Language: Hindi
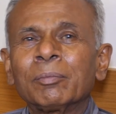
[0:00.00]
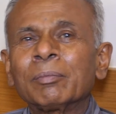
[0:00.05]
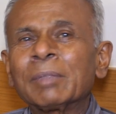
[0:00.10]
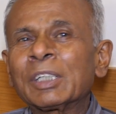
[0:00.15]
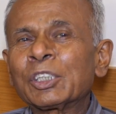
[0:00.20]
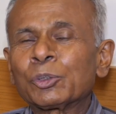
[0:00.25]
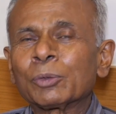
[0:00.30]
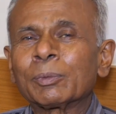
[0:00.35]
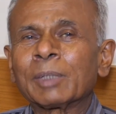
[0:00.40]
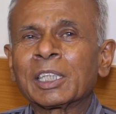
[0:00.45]

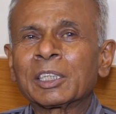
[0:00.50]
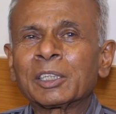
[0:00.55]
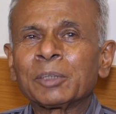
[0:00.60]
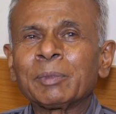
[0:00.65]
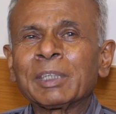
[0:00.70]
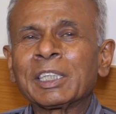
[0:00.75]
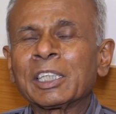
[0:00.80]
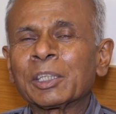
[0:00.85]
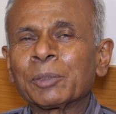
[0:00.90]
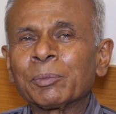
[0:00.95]
विश्व भारती
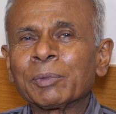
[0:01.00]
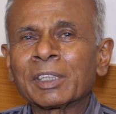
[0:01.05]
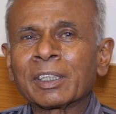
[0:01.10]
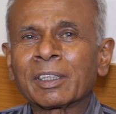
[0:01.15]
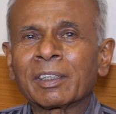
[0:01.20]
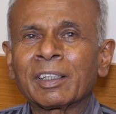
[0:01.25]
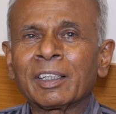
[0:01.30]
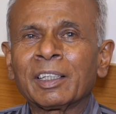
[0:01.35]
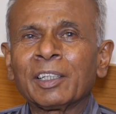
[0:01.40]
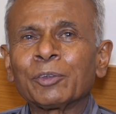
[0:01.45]
में ट्रीटमेंट
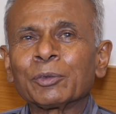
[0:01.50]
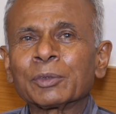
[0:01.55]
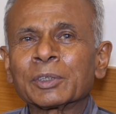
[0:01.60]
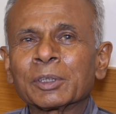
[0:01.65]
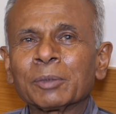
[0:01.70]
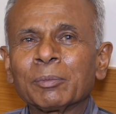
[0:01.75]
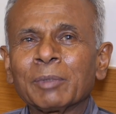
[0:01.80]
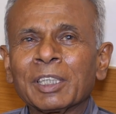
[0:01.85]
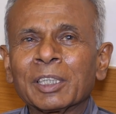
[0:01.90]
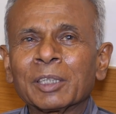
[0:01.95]
कराया
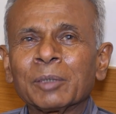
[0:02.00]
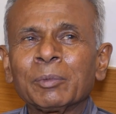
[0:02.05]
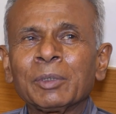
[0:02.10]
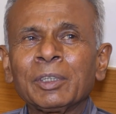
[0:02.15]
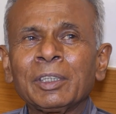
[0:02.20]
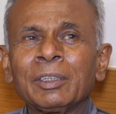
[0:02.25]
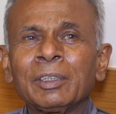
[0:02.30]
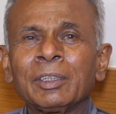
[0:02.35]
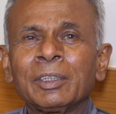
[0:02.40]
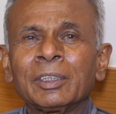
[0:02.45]
उसके बाद
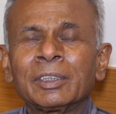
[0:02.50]
में